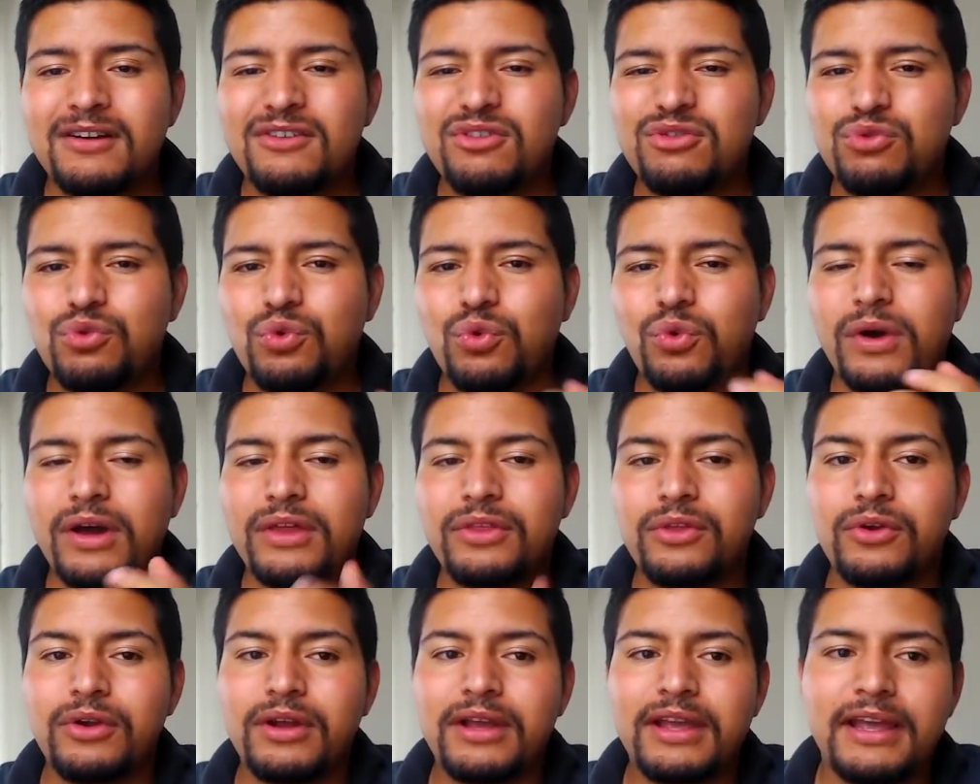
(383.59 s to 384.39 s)
Un
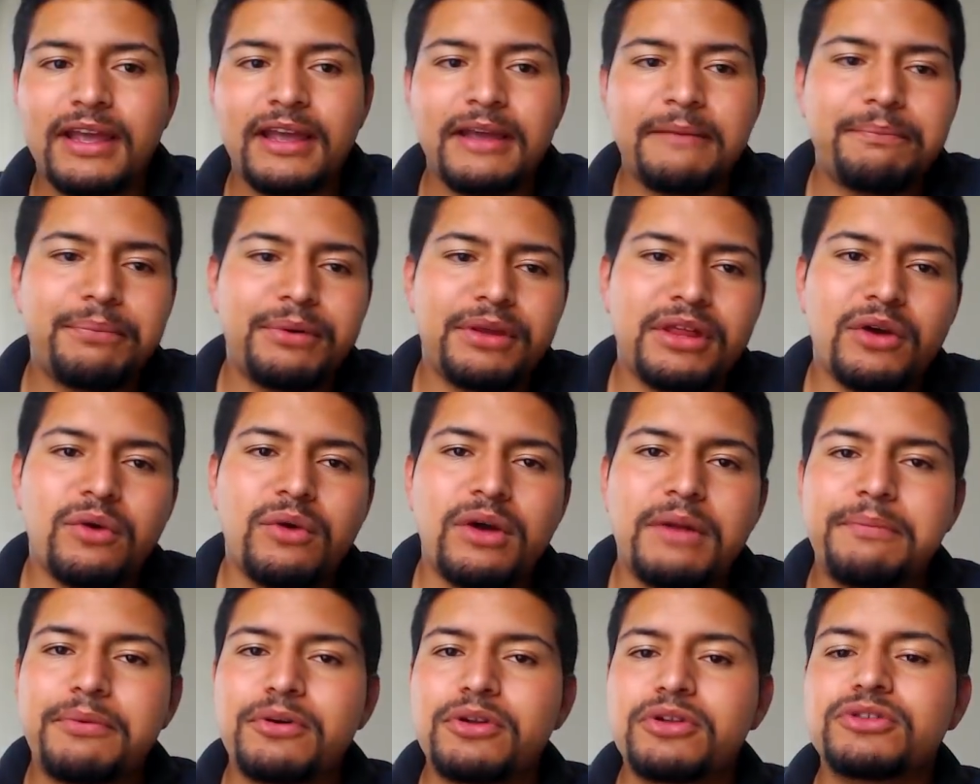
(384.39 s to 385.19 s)
jugador que puede
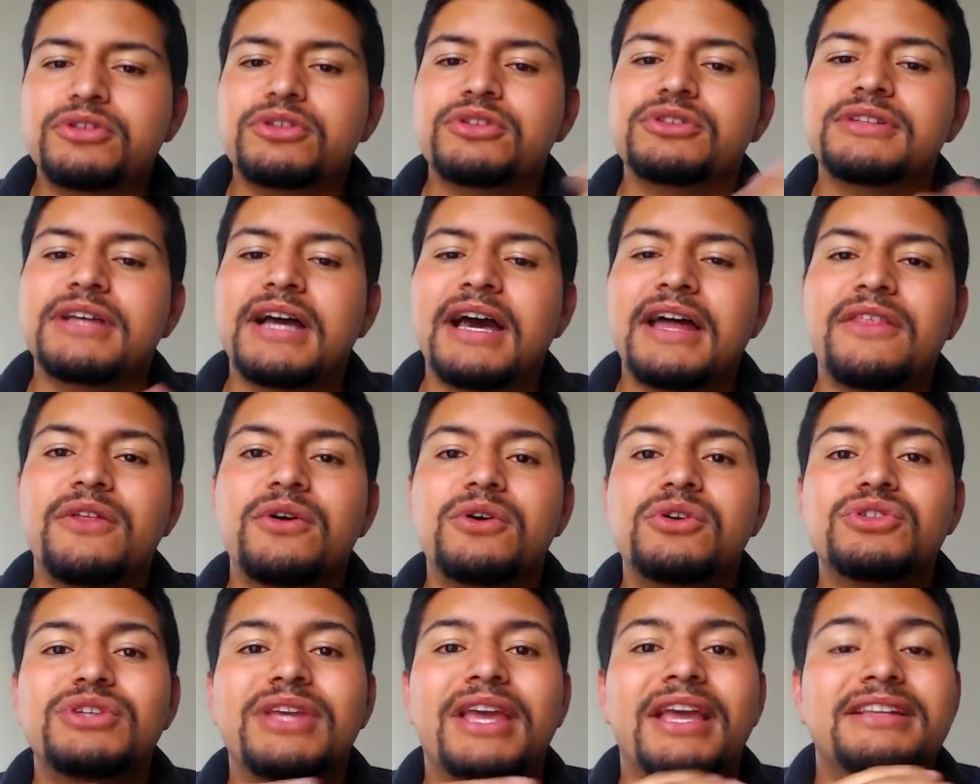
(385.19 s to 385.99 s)
jugar por los dos
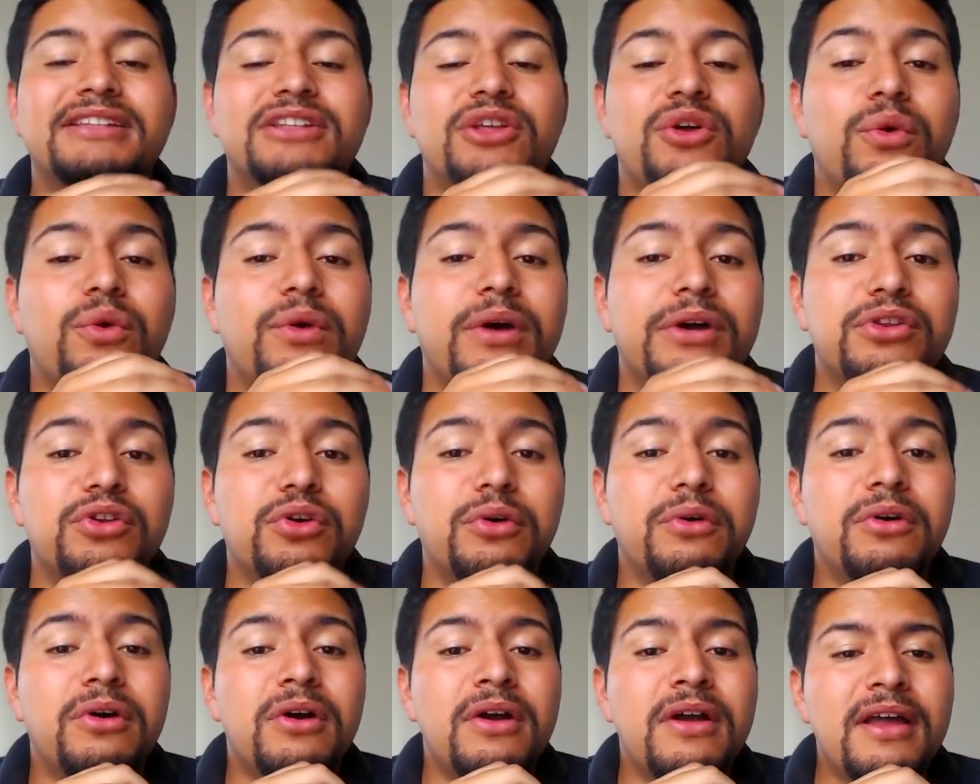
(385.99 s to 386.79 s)
lados, que ha estado
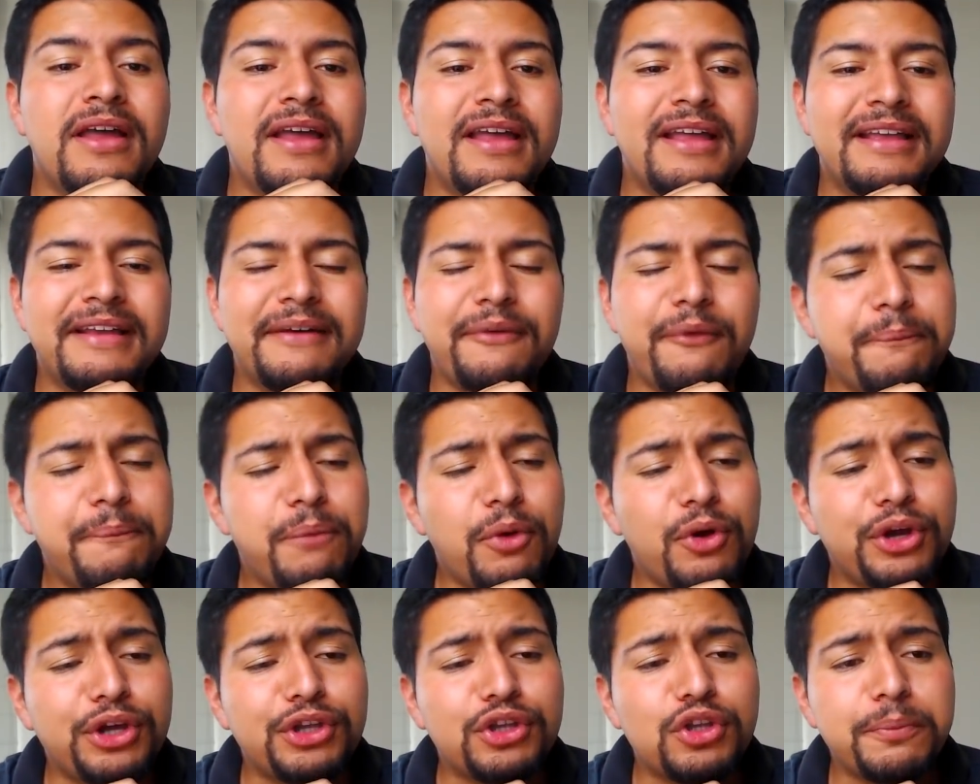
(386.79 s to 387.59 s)
jugando un
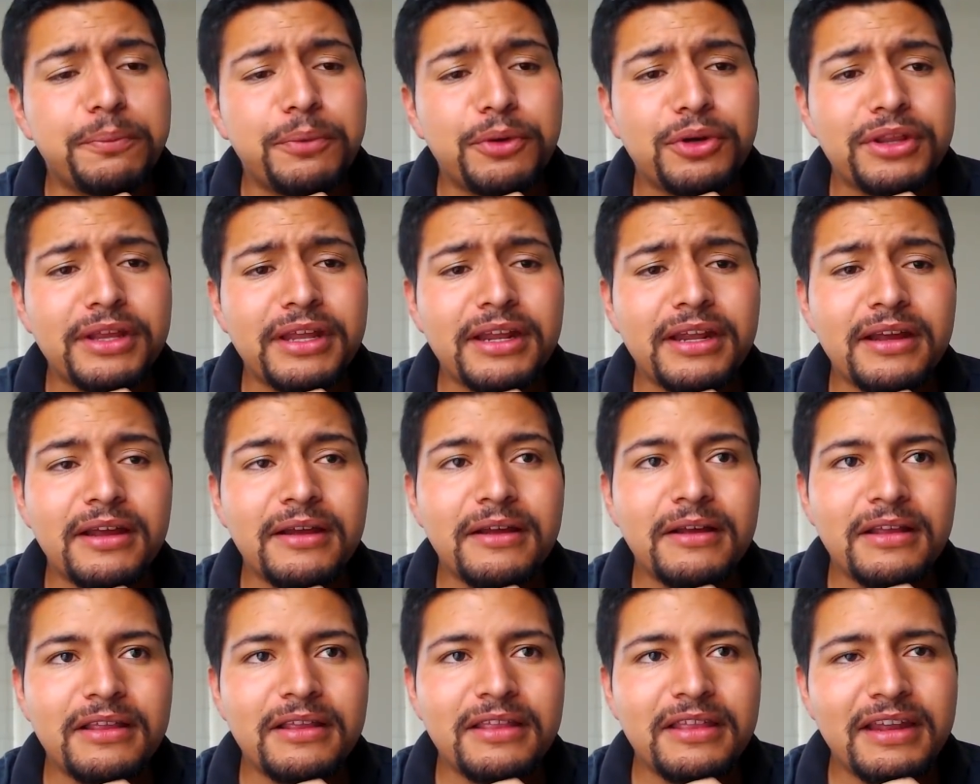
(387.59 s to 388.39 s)
poquito por
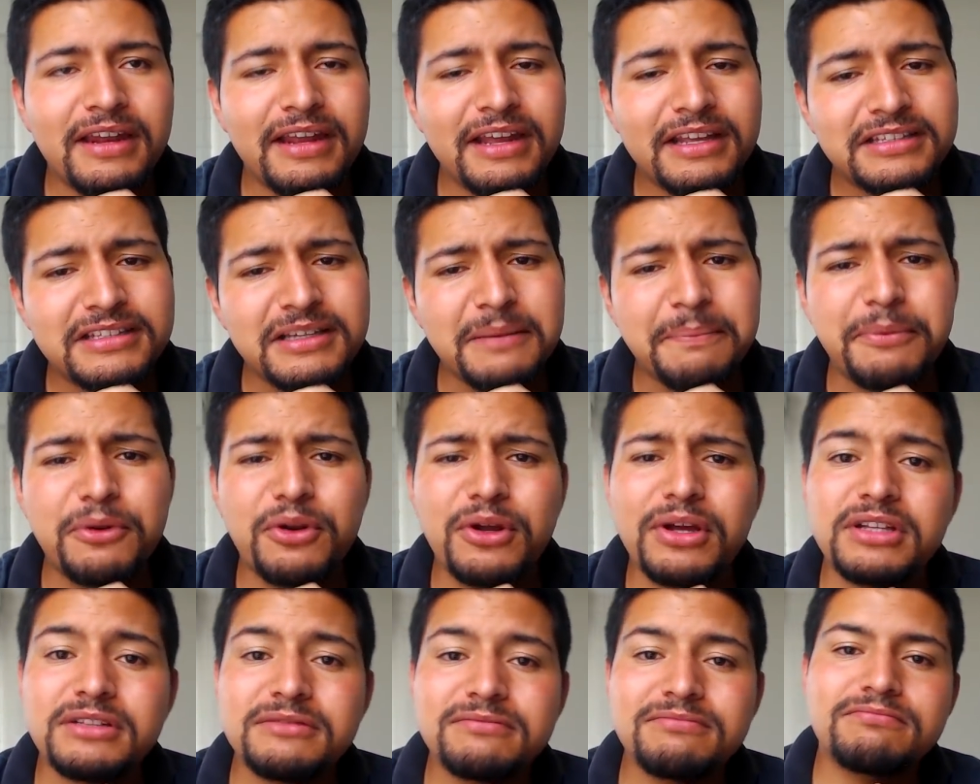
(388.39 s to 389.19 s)
eh, derecha, pero
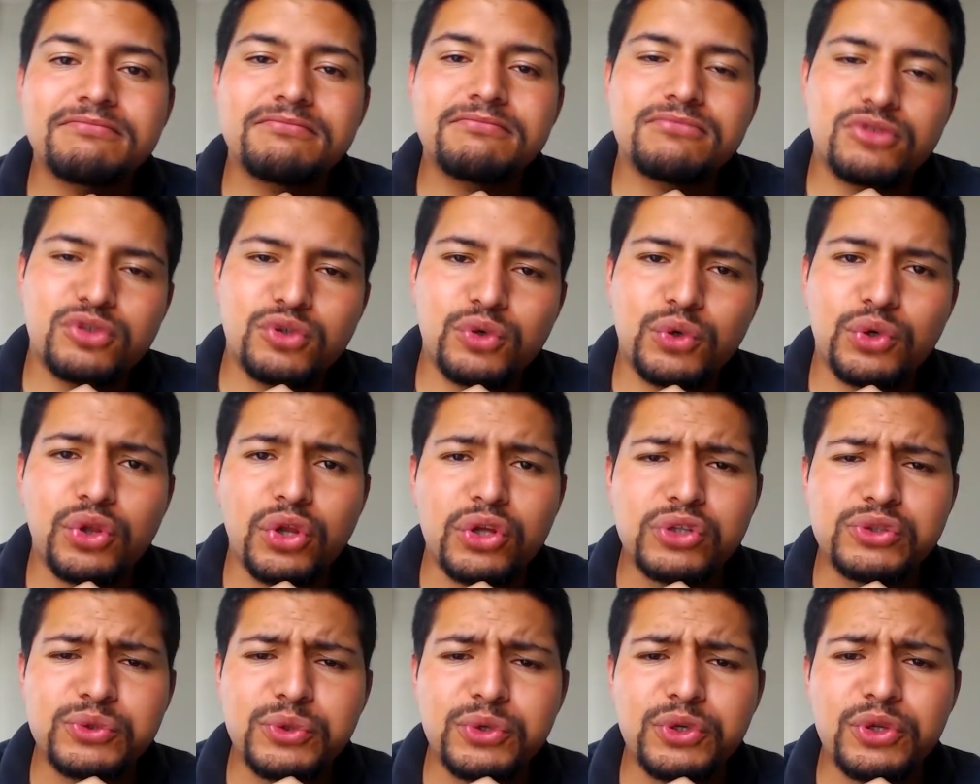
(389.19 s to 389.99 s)
es
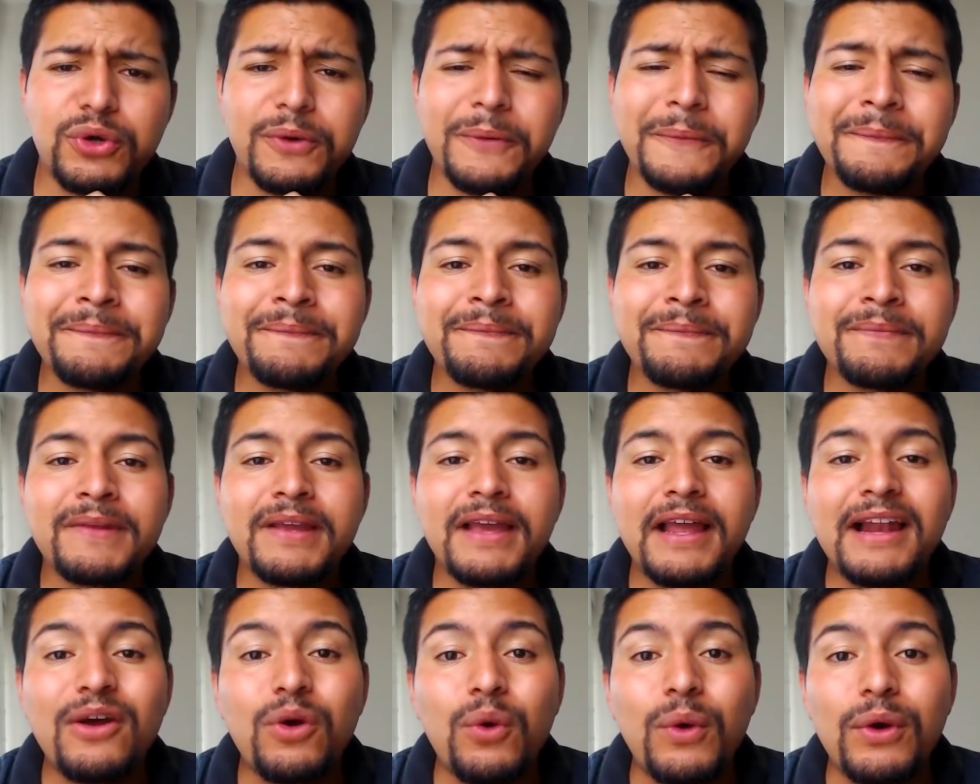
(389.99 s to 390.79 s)
zurdo zurdo,
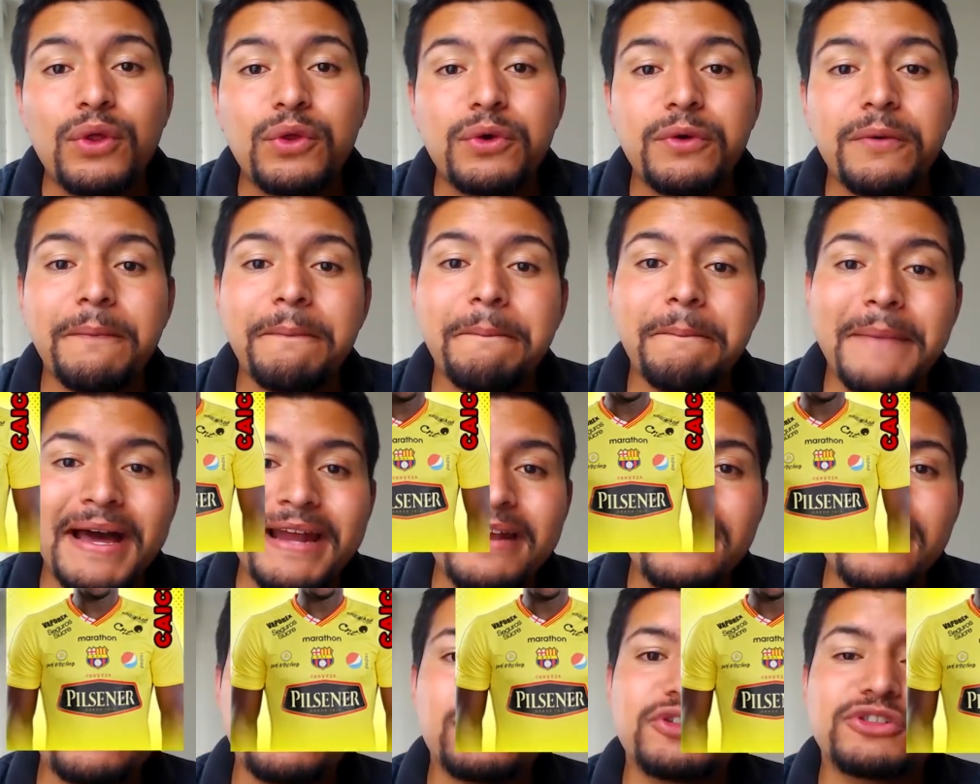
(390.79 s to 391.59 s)
el jugador
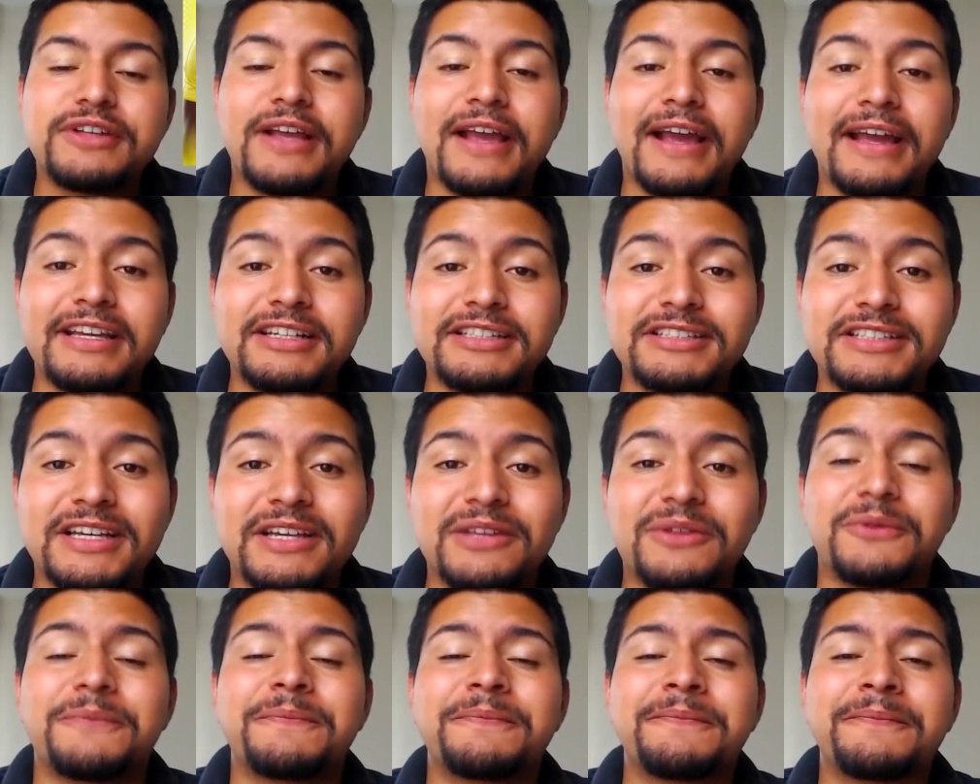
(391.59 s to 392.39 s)
Marcos
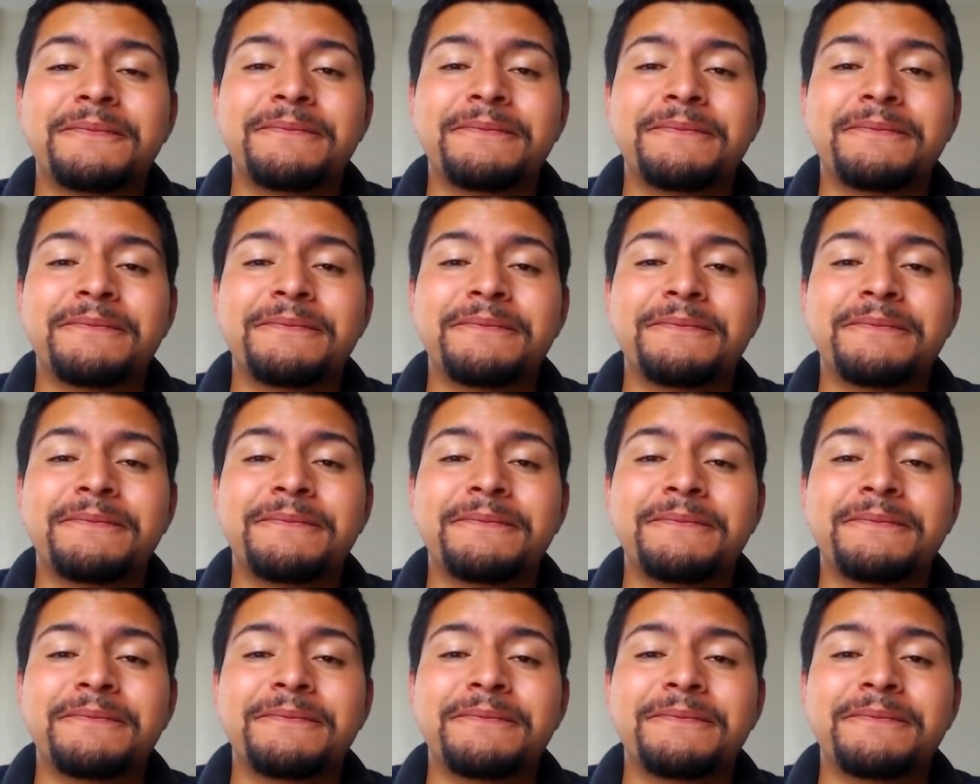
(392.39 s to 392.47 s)
Caicedo.